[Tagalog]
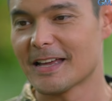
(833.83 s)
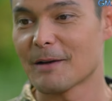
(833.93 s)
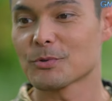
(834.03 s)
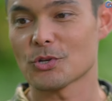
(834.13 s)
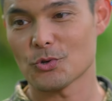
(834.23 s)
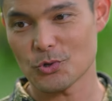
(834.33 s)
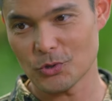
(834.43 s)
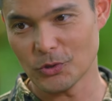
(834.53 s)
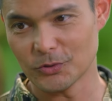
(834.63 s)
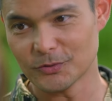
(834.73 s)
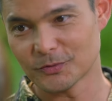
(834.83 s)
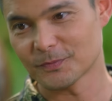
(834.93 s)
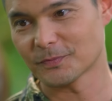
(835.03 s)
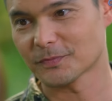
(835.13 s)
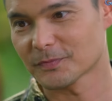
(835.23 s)
Kaya mo sa susunod,
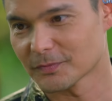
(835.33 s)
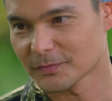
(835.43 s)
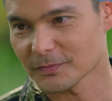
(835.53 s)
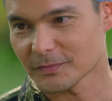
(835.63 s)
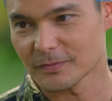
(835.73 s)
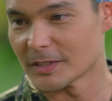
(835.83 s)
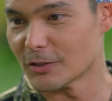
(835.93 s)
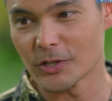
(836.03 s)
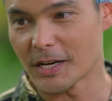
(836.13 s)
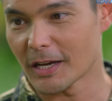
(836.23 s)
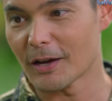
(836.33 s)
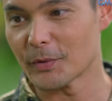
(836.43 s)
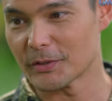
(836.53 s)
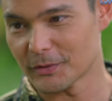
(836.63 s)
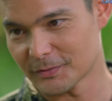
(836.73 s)
hindi ko na
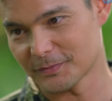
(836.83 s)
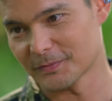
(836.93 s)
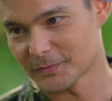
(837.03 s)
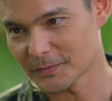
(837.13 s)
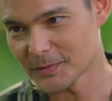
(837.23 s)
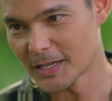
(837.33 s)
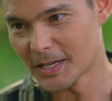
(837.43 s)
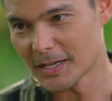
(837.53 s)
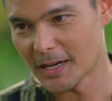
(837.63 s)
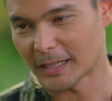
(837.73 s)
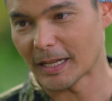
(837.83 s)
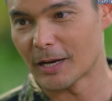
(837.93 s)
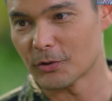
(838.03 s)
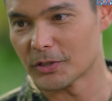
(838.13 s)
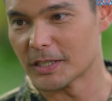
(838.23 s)
nakawit yun. At
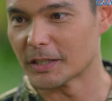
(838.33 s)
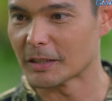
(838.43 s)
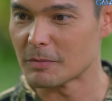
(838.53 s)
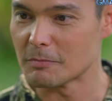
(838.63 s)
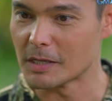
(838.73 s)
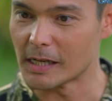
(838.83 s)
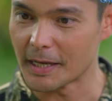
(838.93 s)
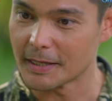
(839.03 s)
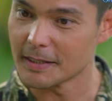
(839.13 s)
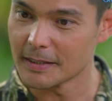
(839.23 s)
lalong hindi kita bibiglain.